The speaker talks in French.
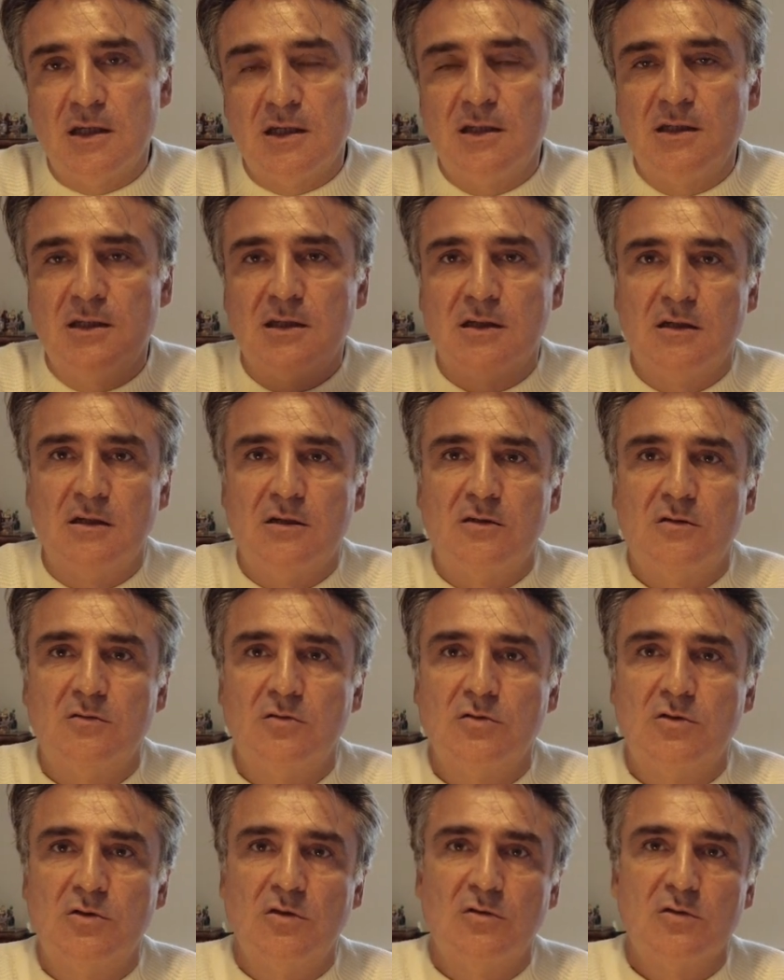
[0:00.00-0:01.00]
et en
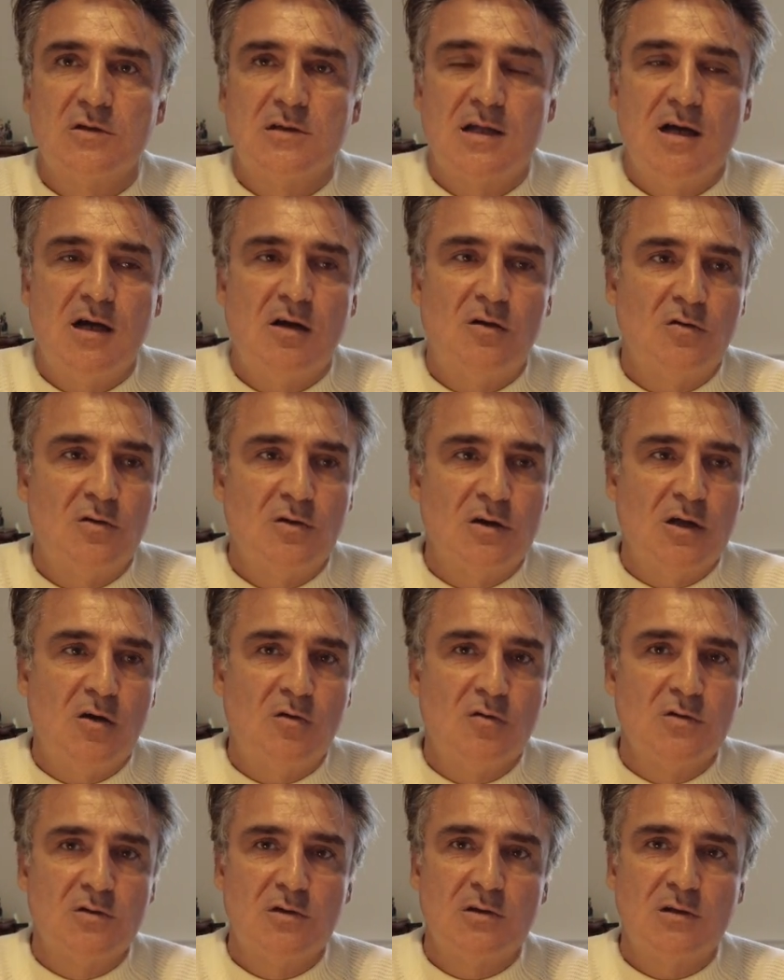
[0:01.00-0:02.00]
l'occurrence là, à Roland
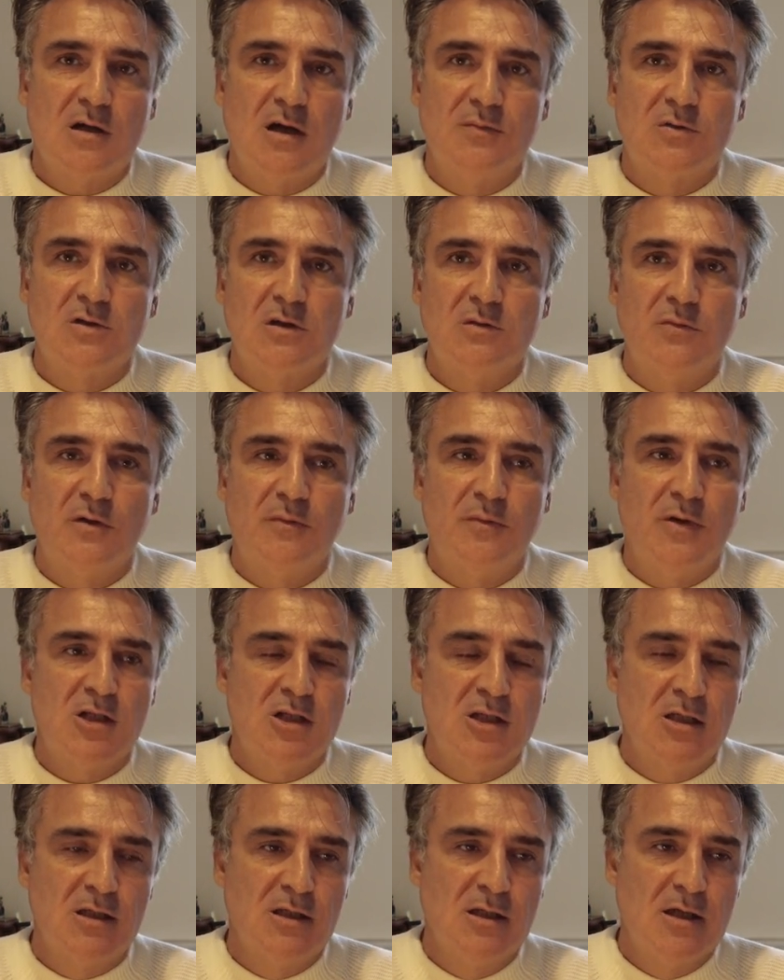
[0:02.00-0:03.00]
Garros, ce sera absolument
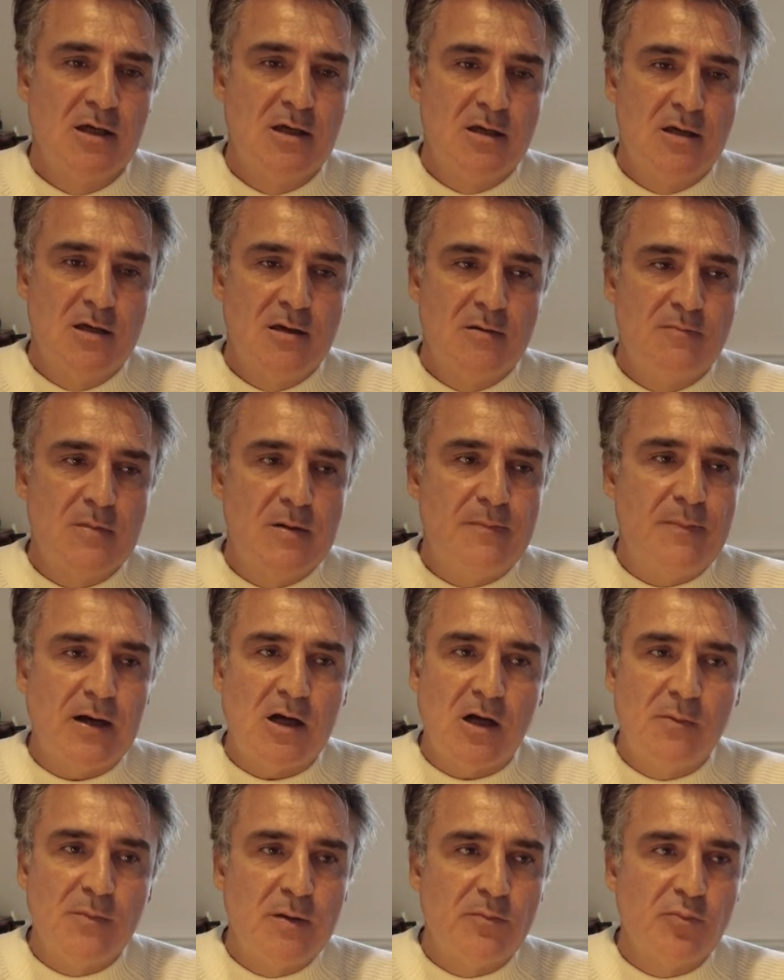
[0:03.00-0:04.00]
magique mais pas
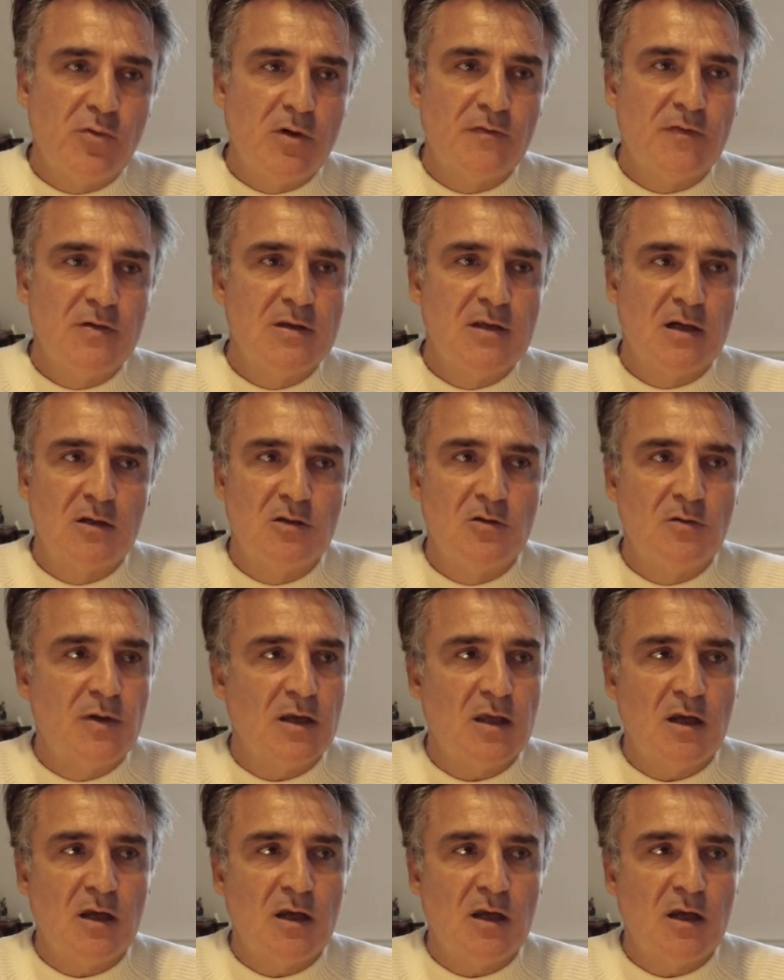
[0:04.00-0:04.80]
comme un point final de ma